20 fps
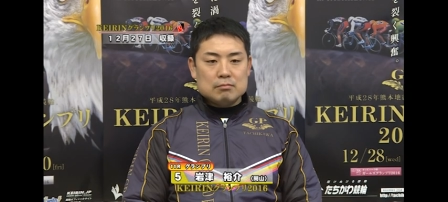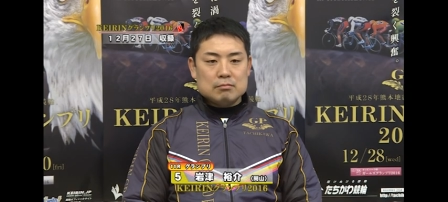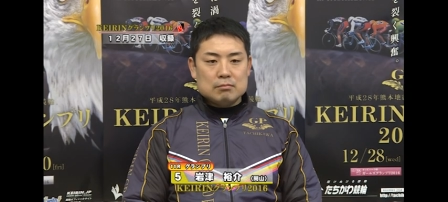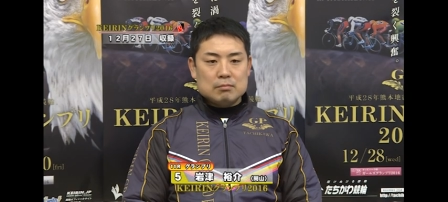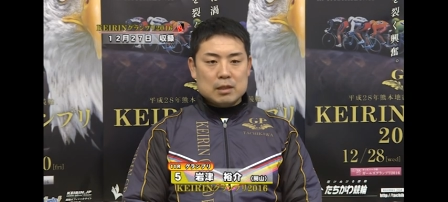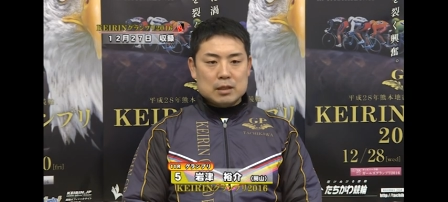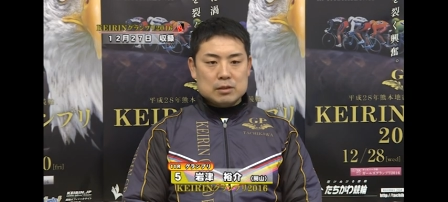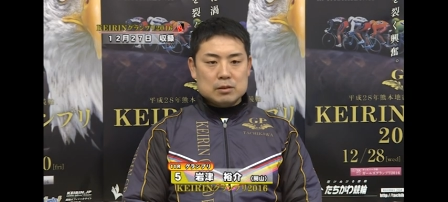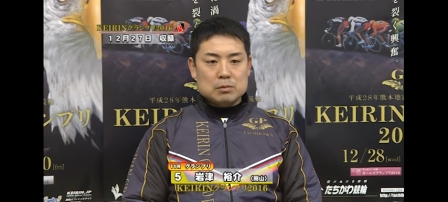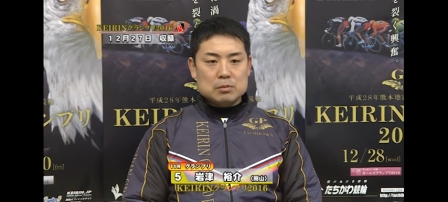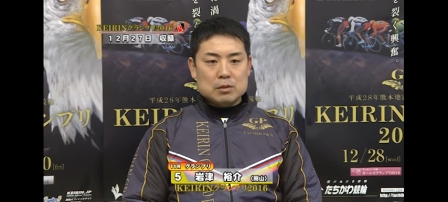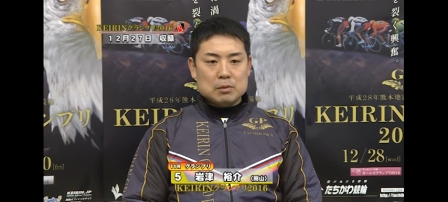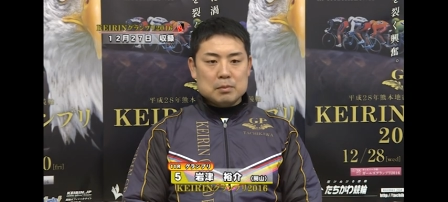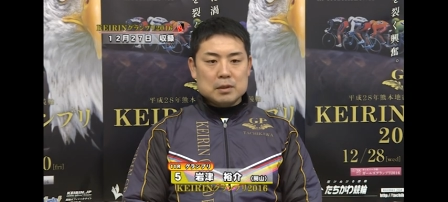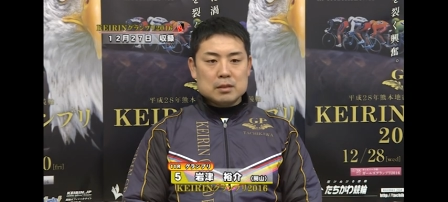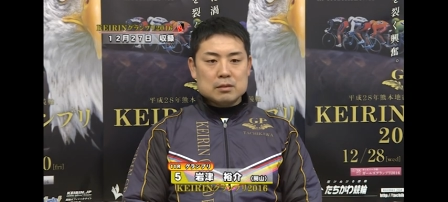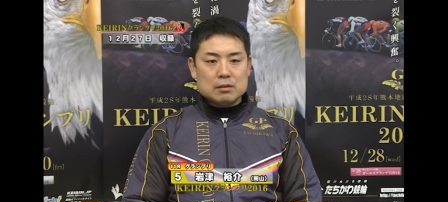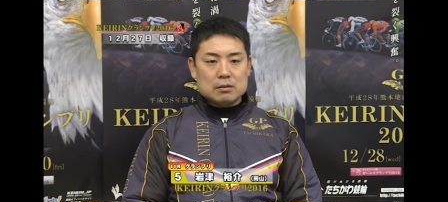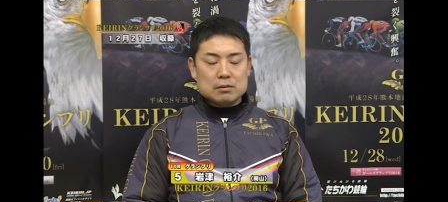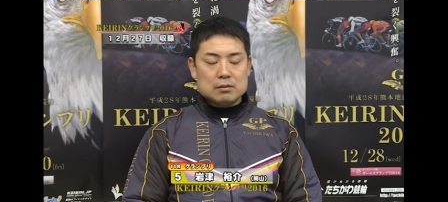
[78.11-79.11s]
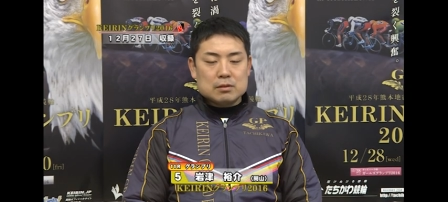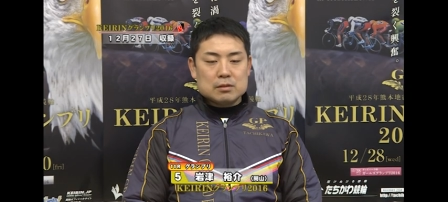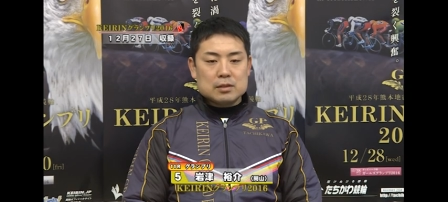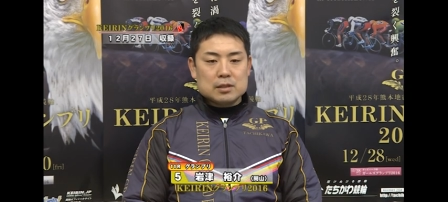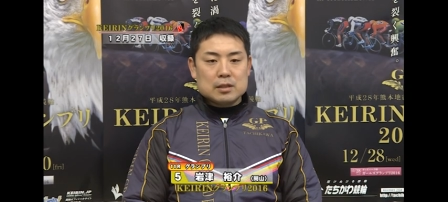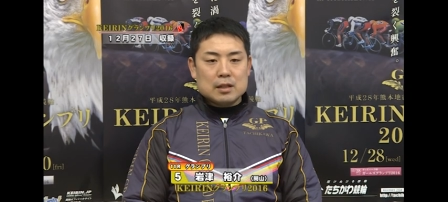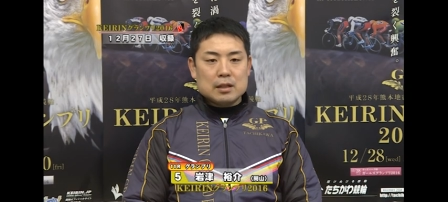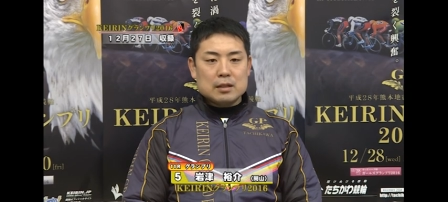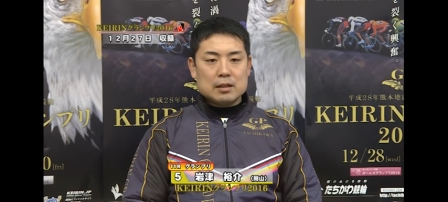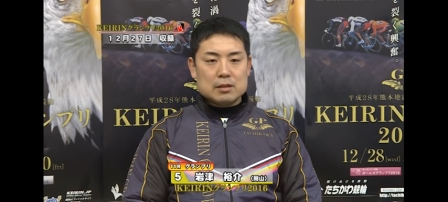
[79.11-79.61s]
まあ、自分のベスを尽く
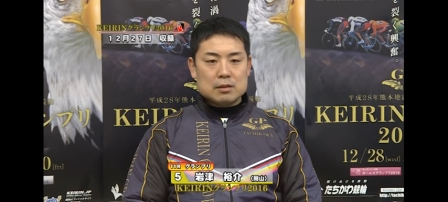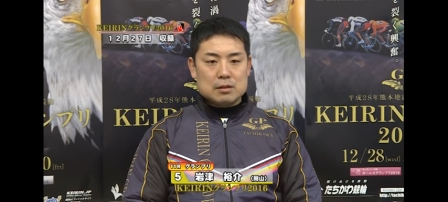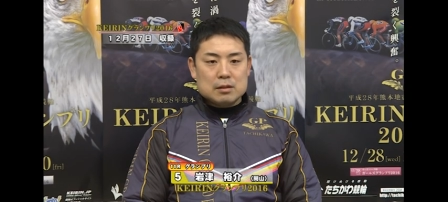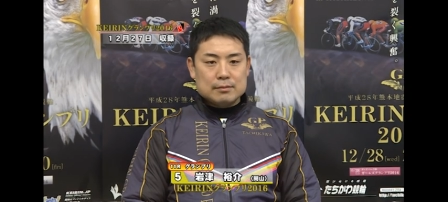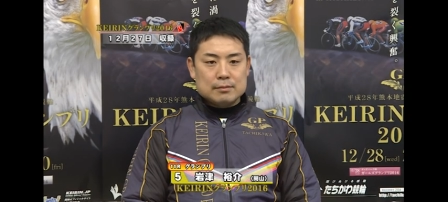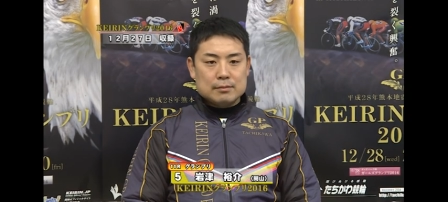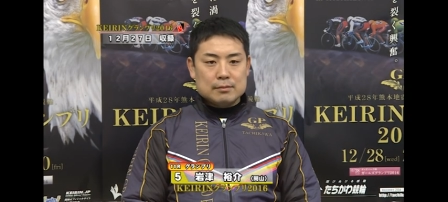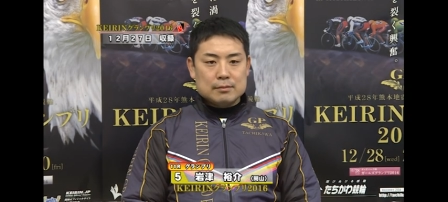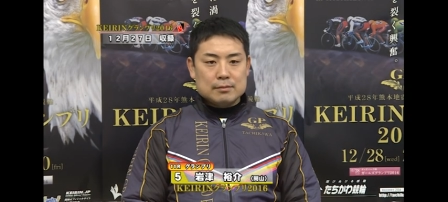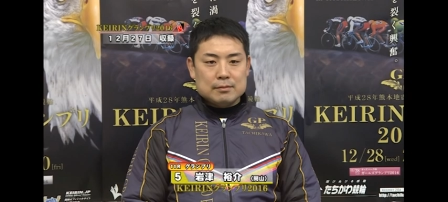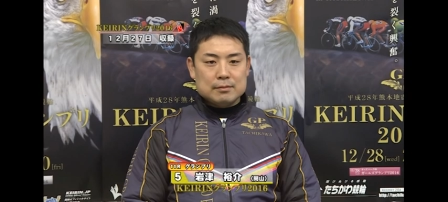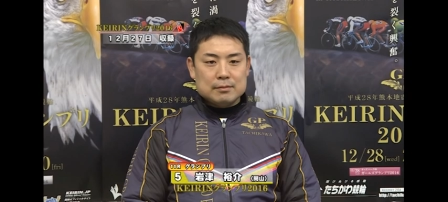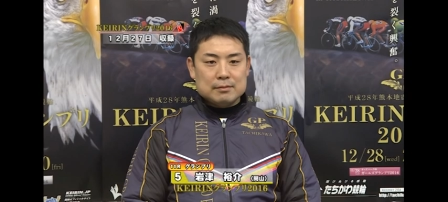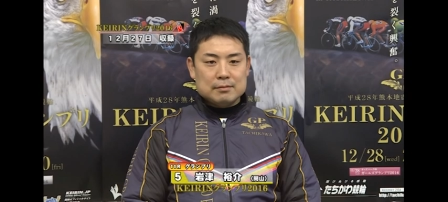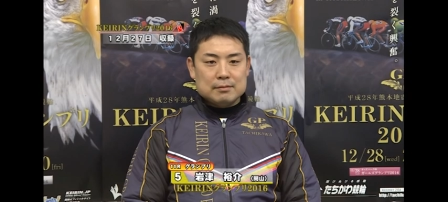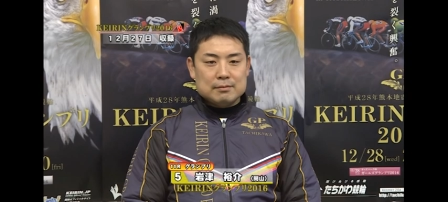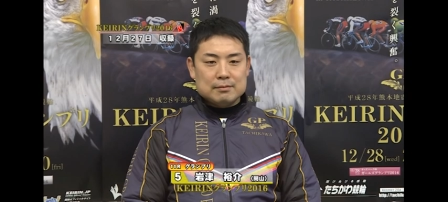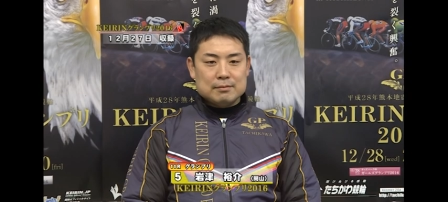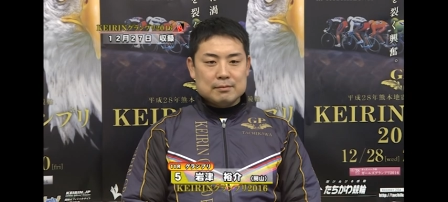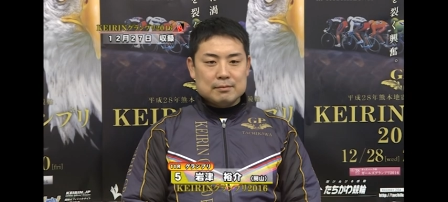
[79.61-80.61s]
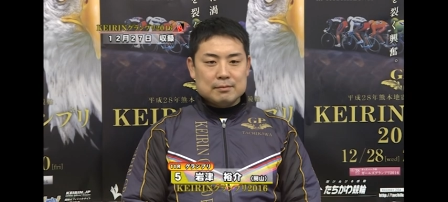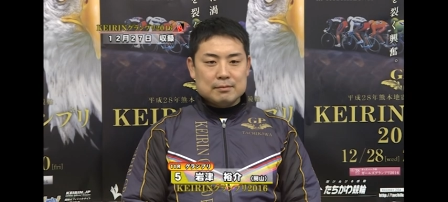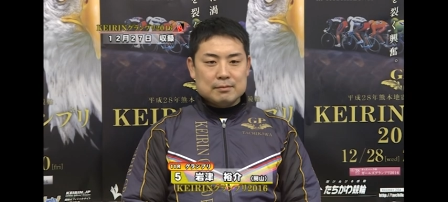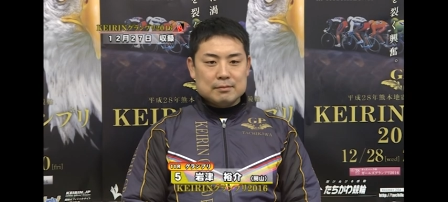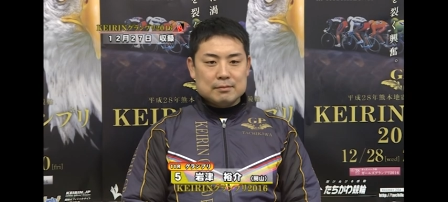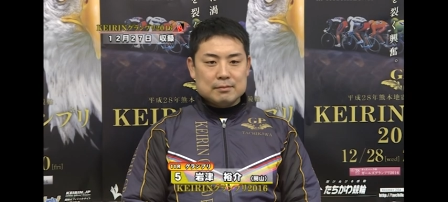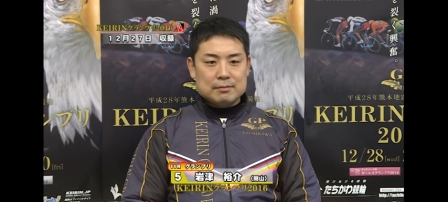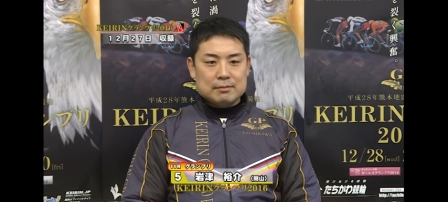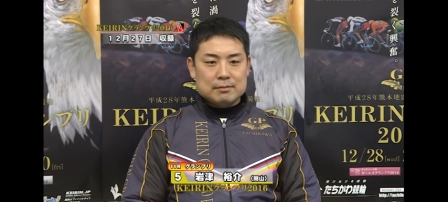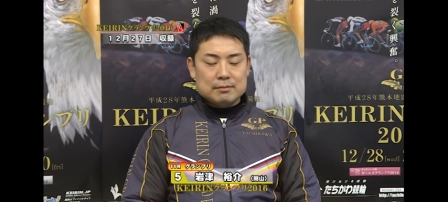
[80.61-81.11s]
したいですでは
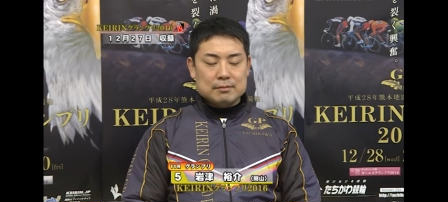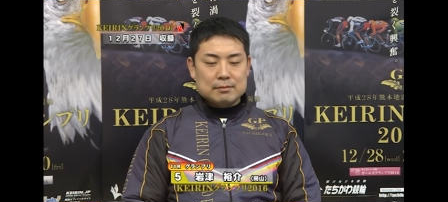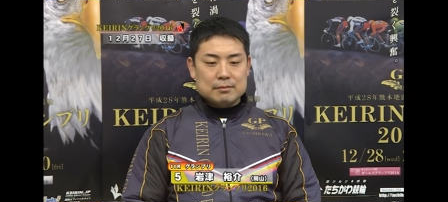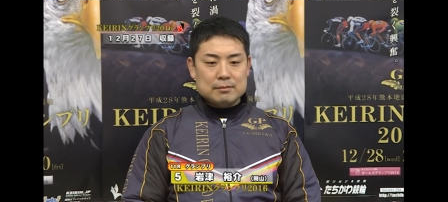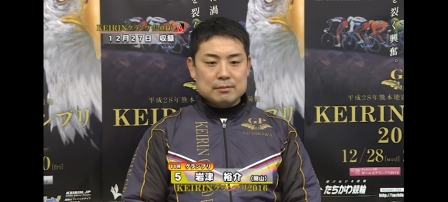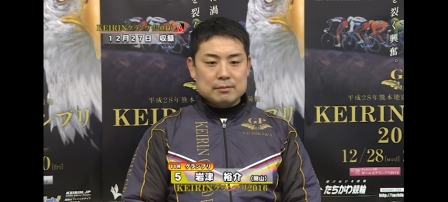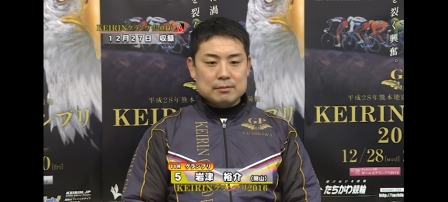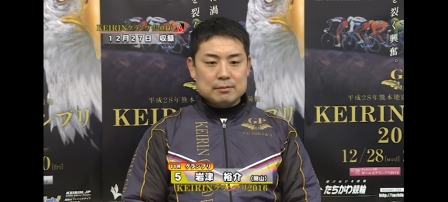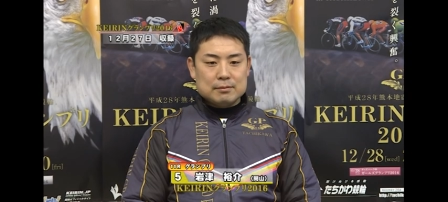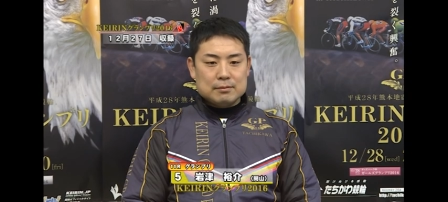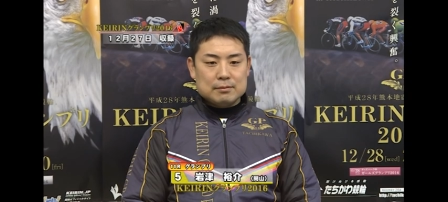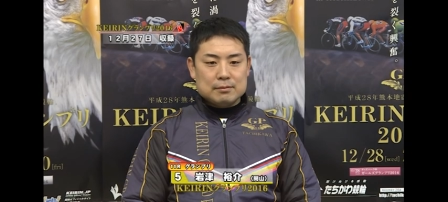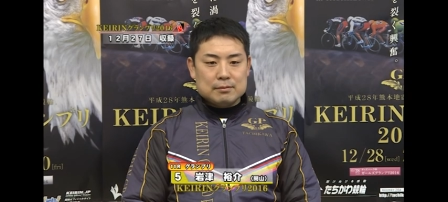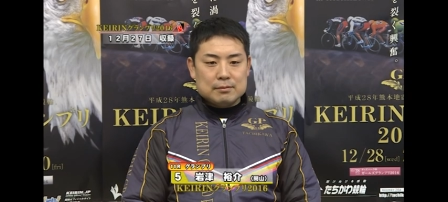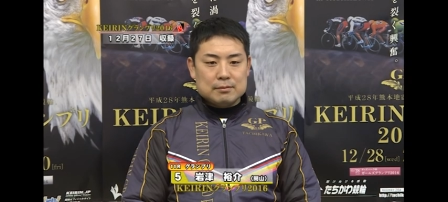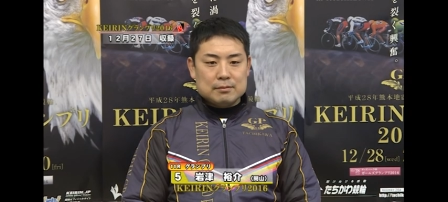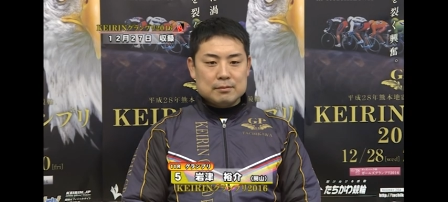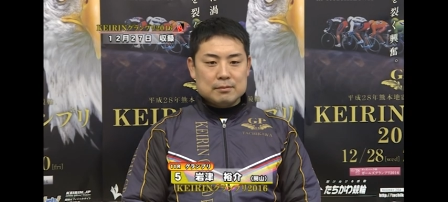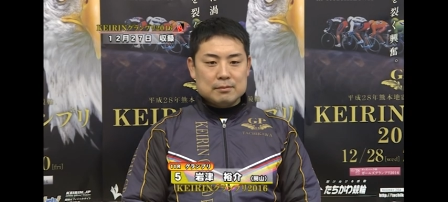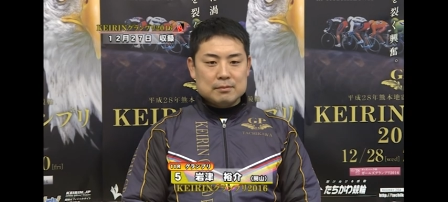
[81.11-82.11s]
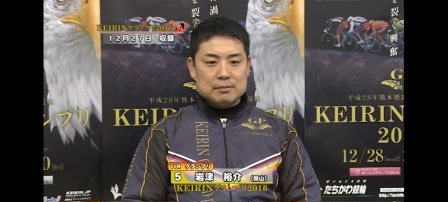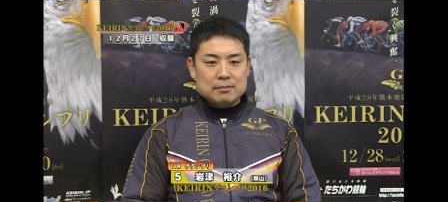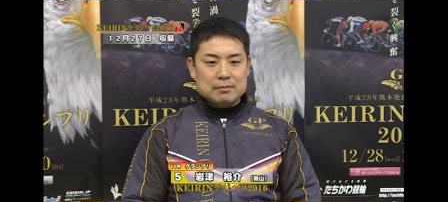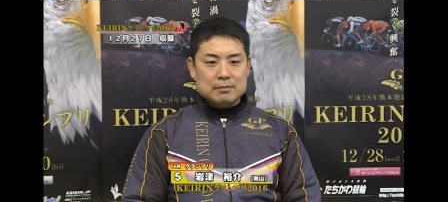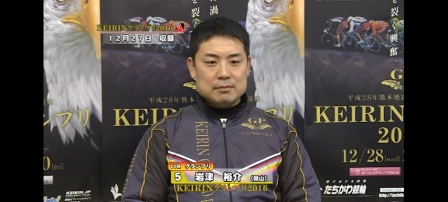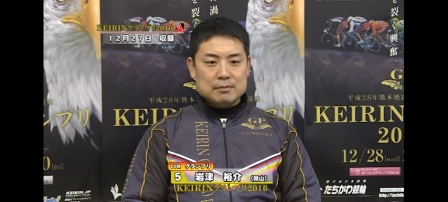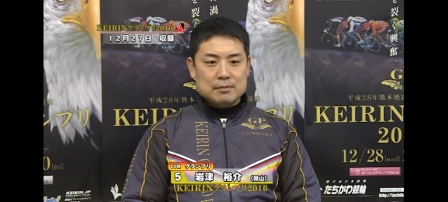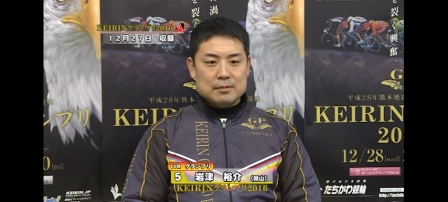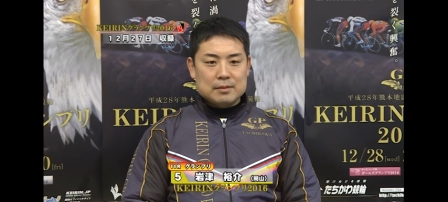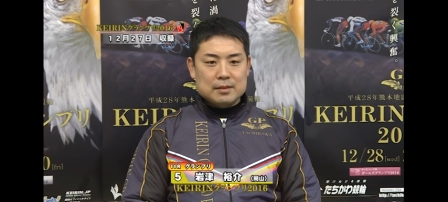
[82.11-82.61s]
グランプリに向けての意気込みをお願
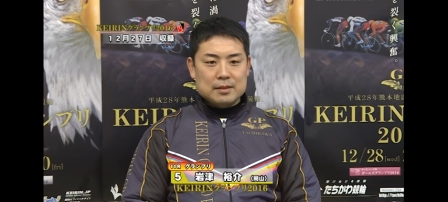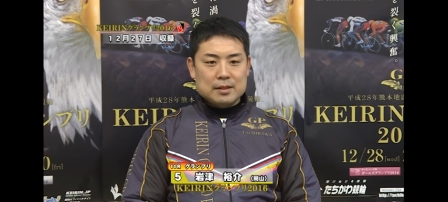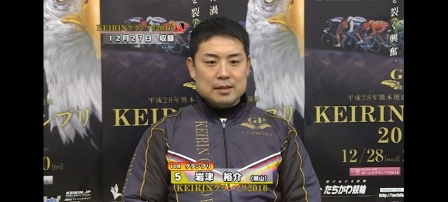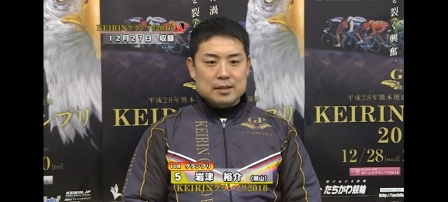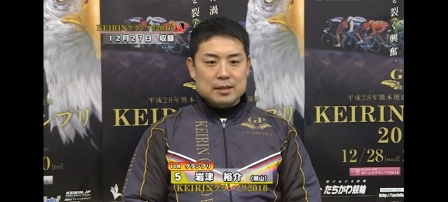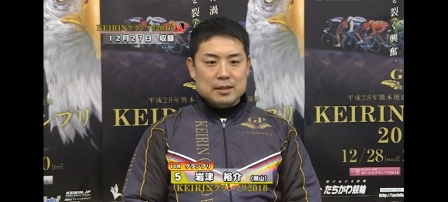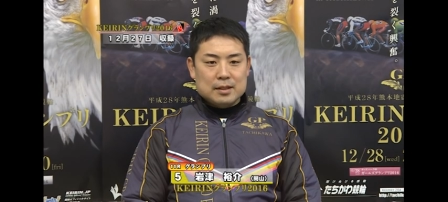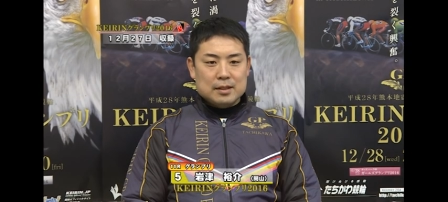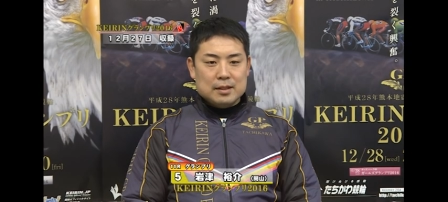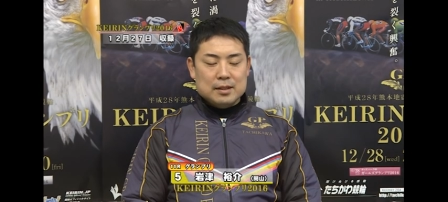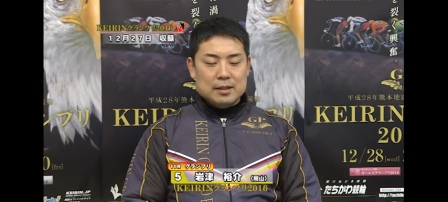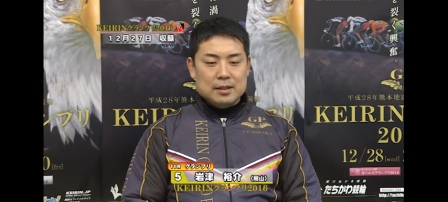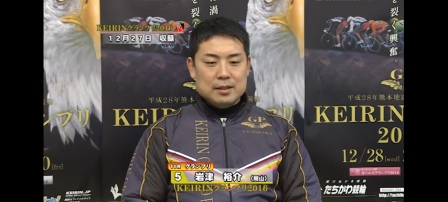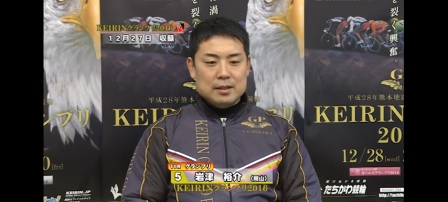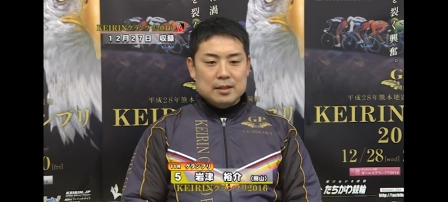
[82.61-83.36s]
いいたします